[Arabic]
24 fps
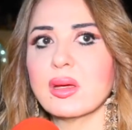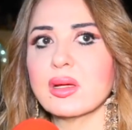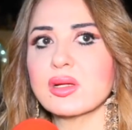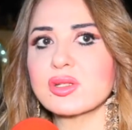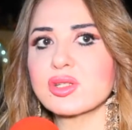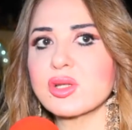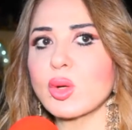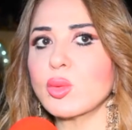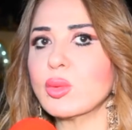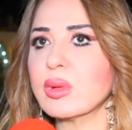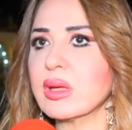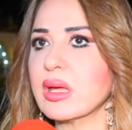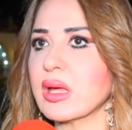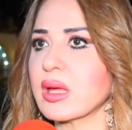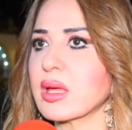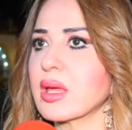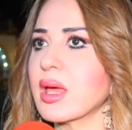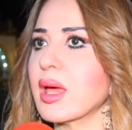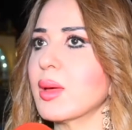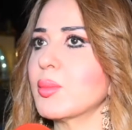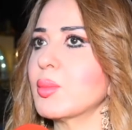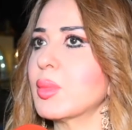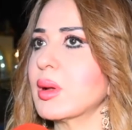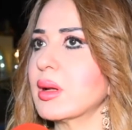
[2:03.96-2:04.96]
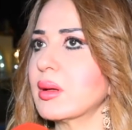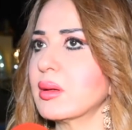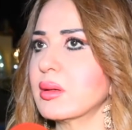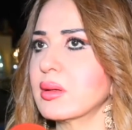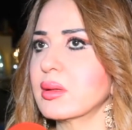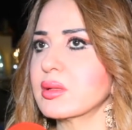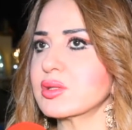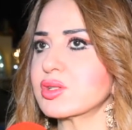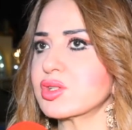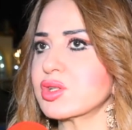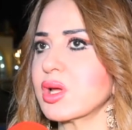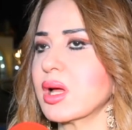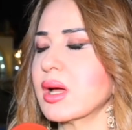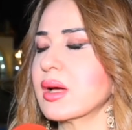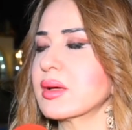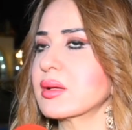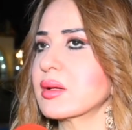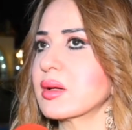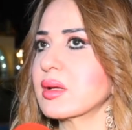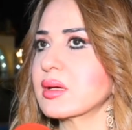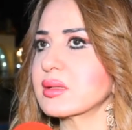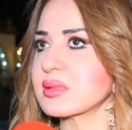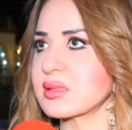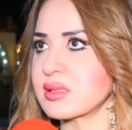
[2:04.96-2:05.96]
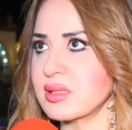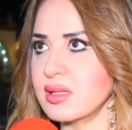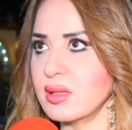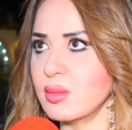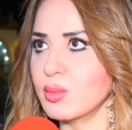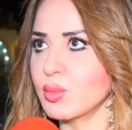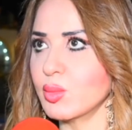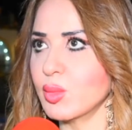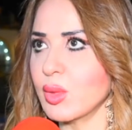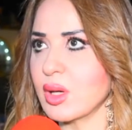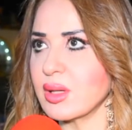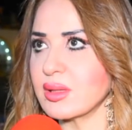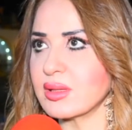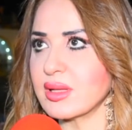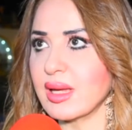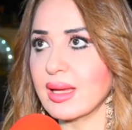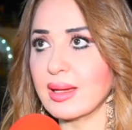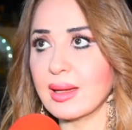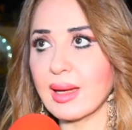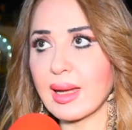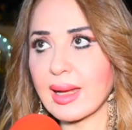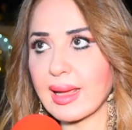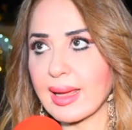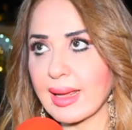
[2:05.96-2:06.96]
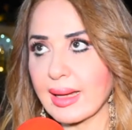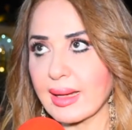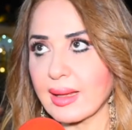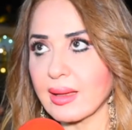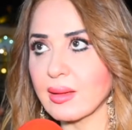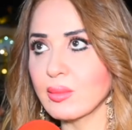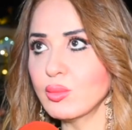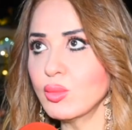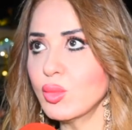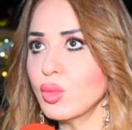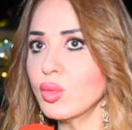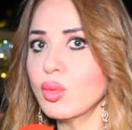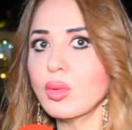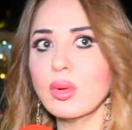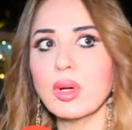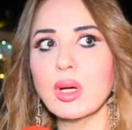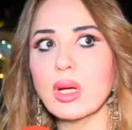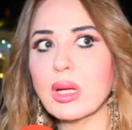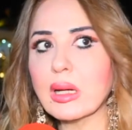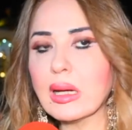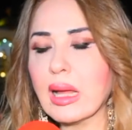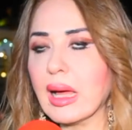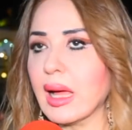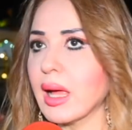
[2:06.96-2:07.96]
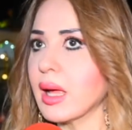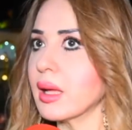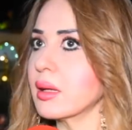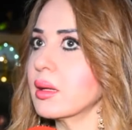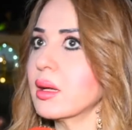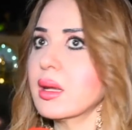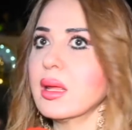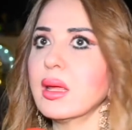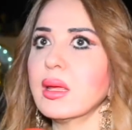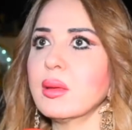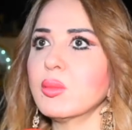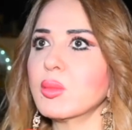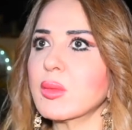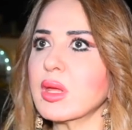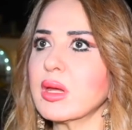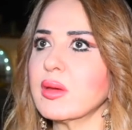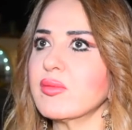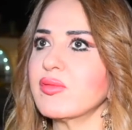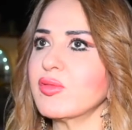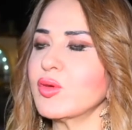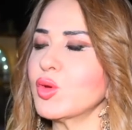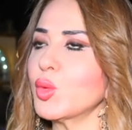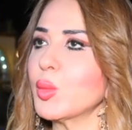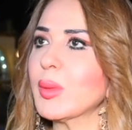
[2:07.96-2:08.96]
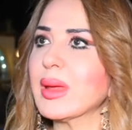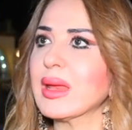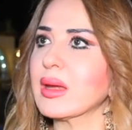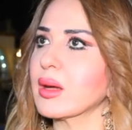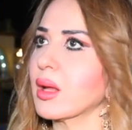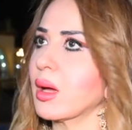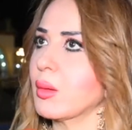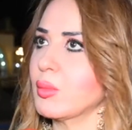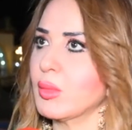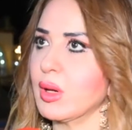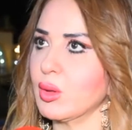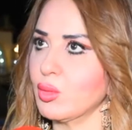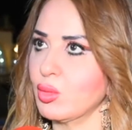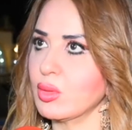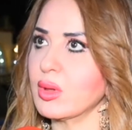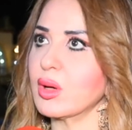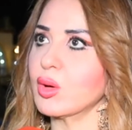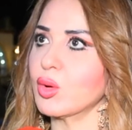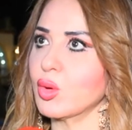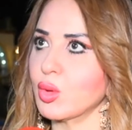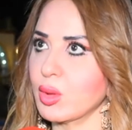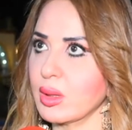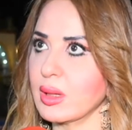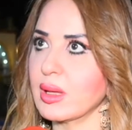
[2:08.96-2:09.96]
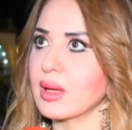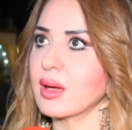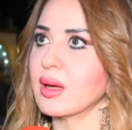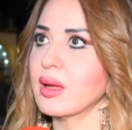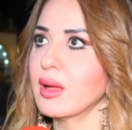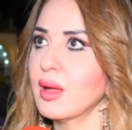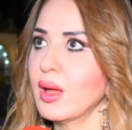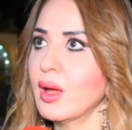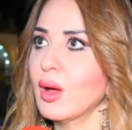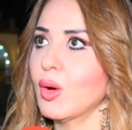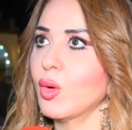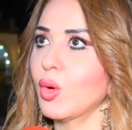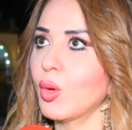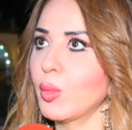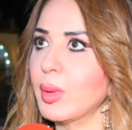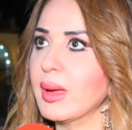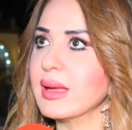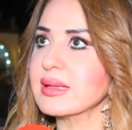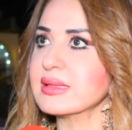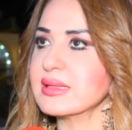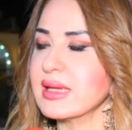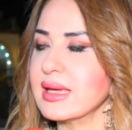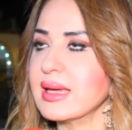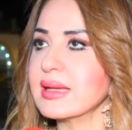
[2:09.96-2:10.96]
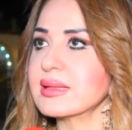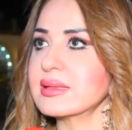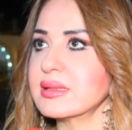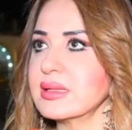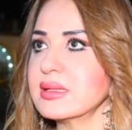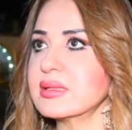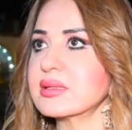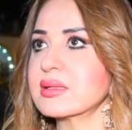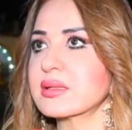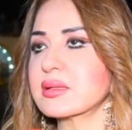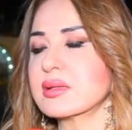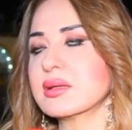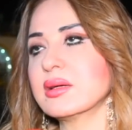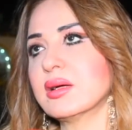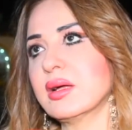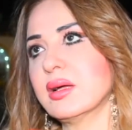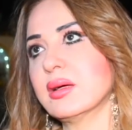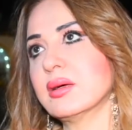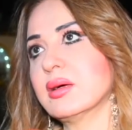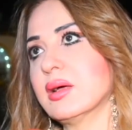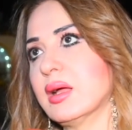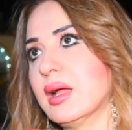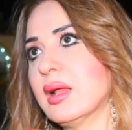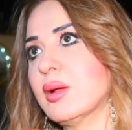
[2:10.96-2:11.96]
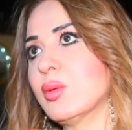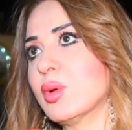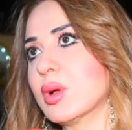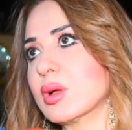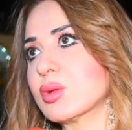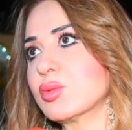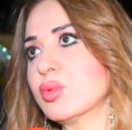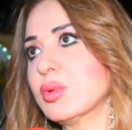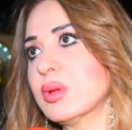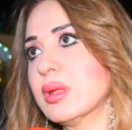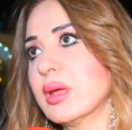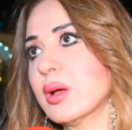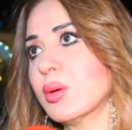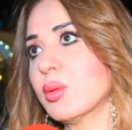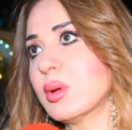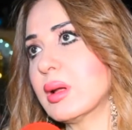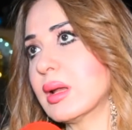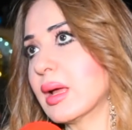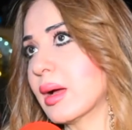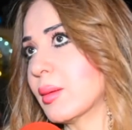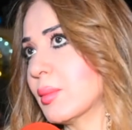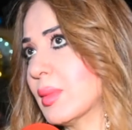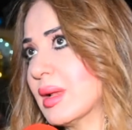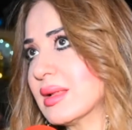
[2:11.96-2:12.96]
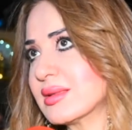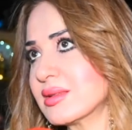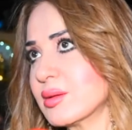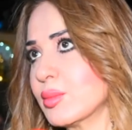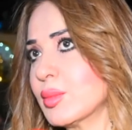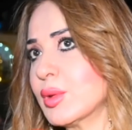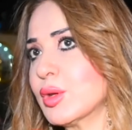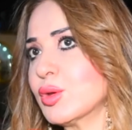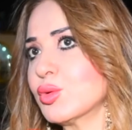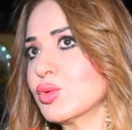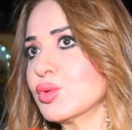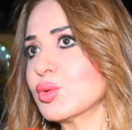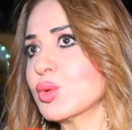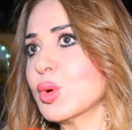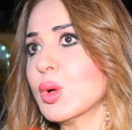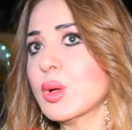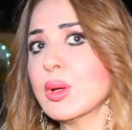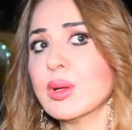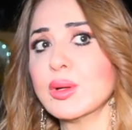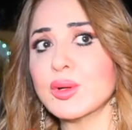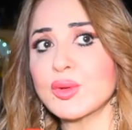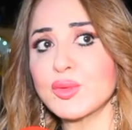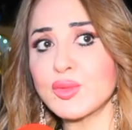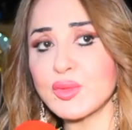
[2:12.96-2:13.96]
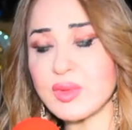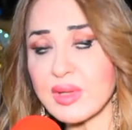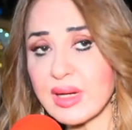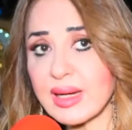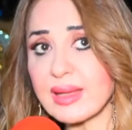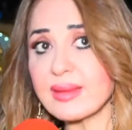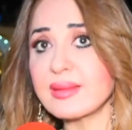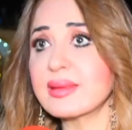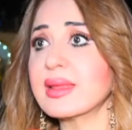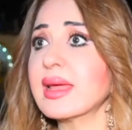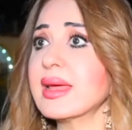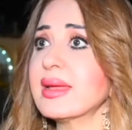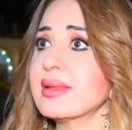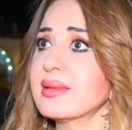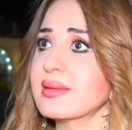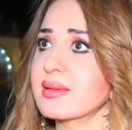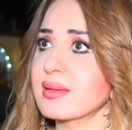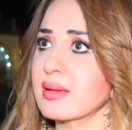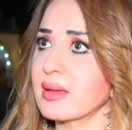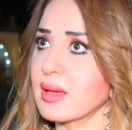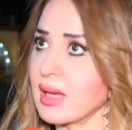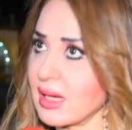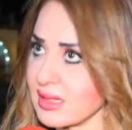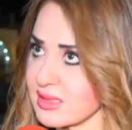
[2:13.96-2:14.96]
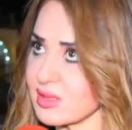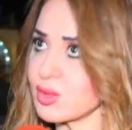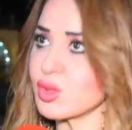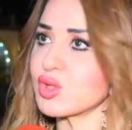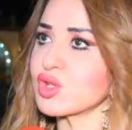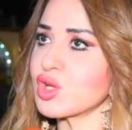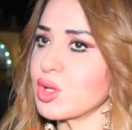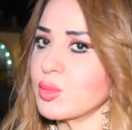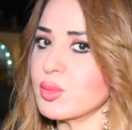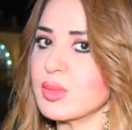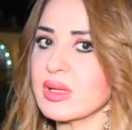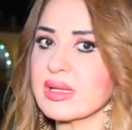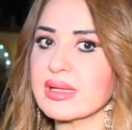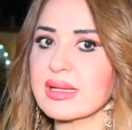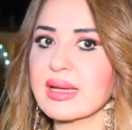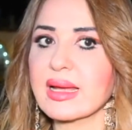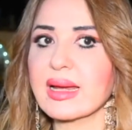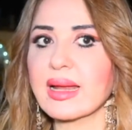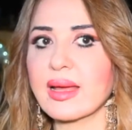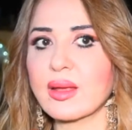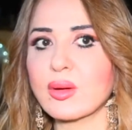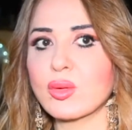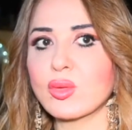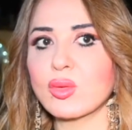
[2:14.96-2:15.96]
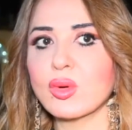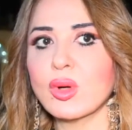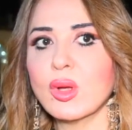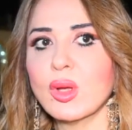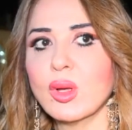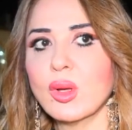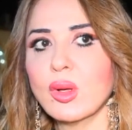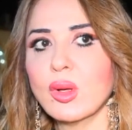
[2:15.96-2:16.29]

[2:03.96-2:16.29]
شوقي حجاب الشاعر العظيم داني الكلام ولحناه يمكن في يومين عملوا لي الاغنيه وبقت هي تيتر حلوه يا دنيا واللي عملت منه ترندات على السوشيال ميديا لانه